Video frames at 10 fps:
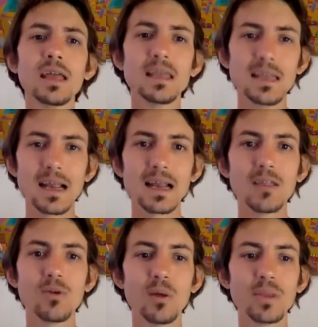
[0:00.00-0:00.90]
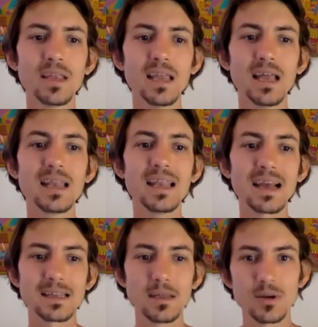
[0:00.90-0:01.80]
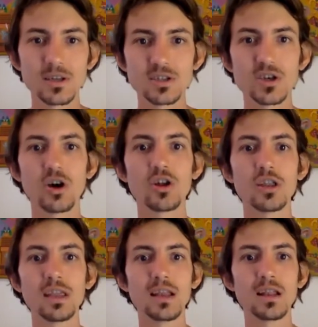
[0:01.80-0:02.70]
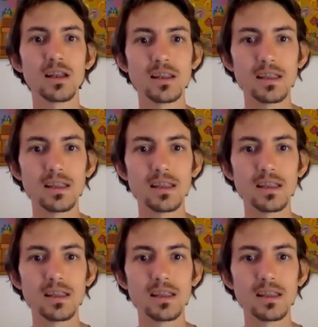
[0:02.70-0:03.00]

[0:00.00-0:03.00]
Y la glándula pineal, la activación y, el,